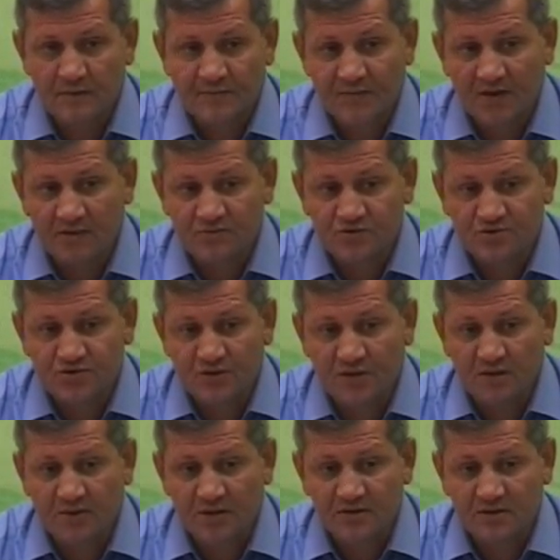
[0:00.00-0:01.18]
в данном случае она
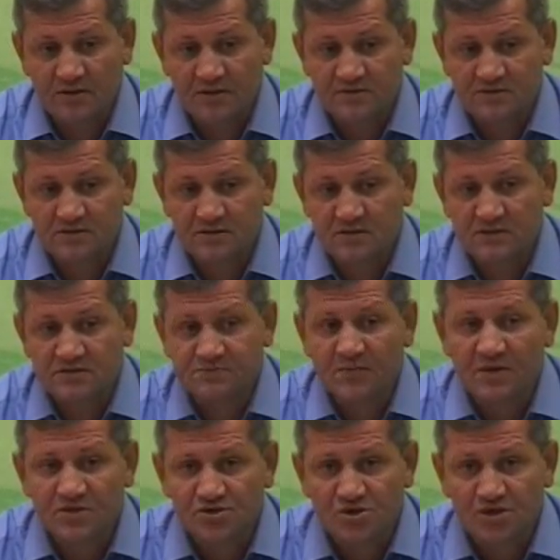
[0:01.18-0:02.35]
обратилась и с
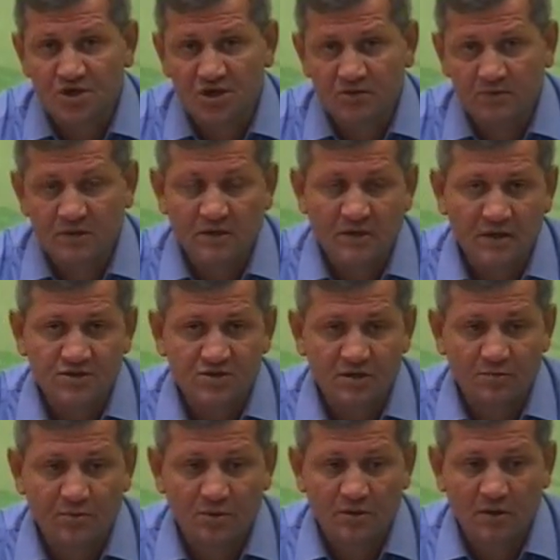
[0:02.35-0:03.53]
похищением, и кражей
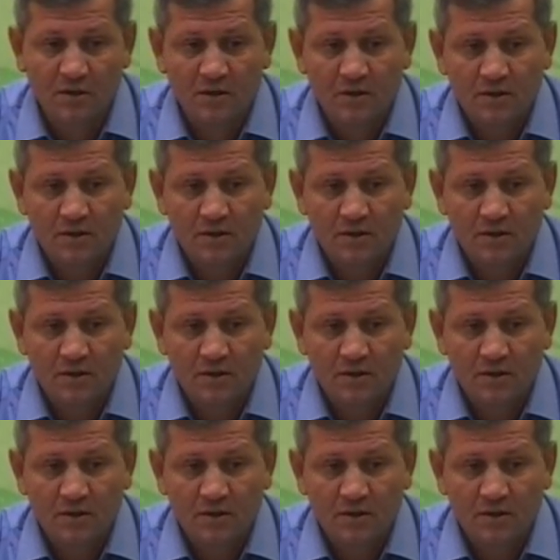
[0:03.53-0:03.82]
ребенка.